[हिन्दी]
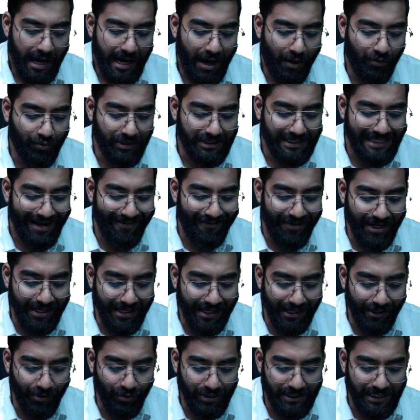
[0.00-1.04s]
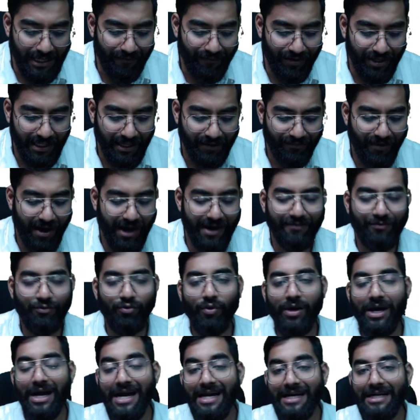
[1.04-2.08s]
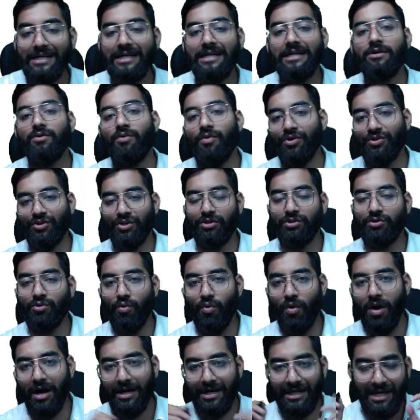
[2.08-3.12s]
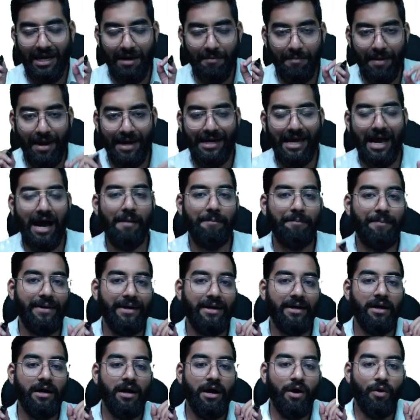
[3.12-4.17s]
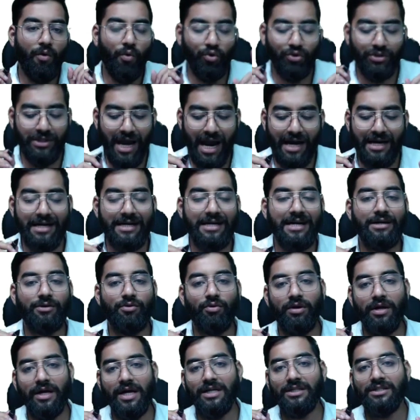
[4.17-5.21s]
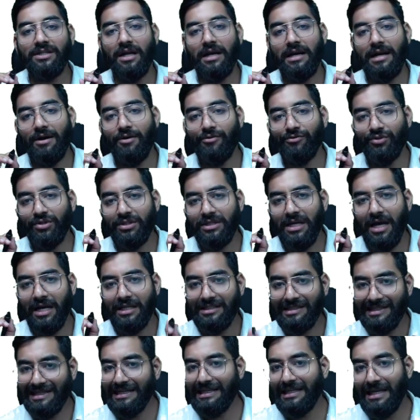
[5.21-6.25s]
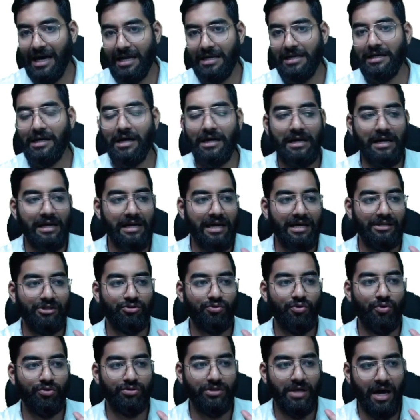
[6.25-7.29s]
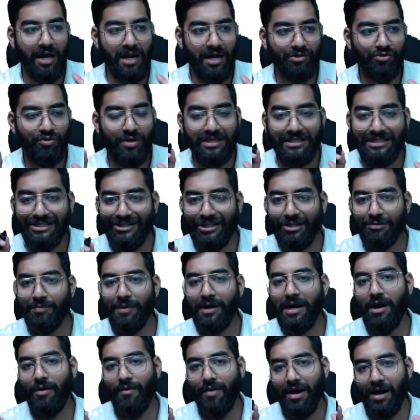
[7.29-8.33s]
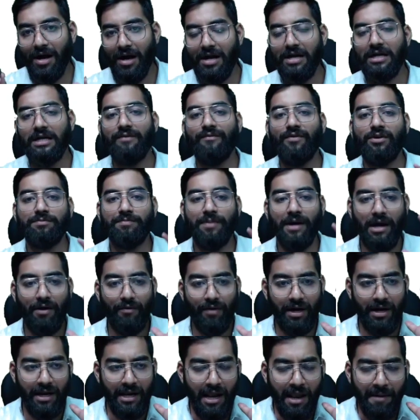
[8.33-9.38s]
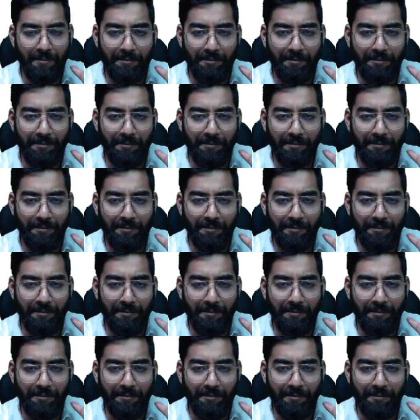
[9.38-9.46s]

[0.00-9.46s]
अराउंड सेवेंटी टू सेवेंटी फाइव टू एट्टी क्वेश्चन होगा ठीक है मैं यहाँ पे उस कैंडिडेट को लेकर चल रहा हूँ जिसने अच्छी तैयारी कर रखी है जिसको सारा जो है जीएस पढ़ा हुआ है करंट अफेयर्स पढ़ा हुआ है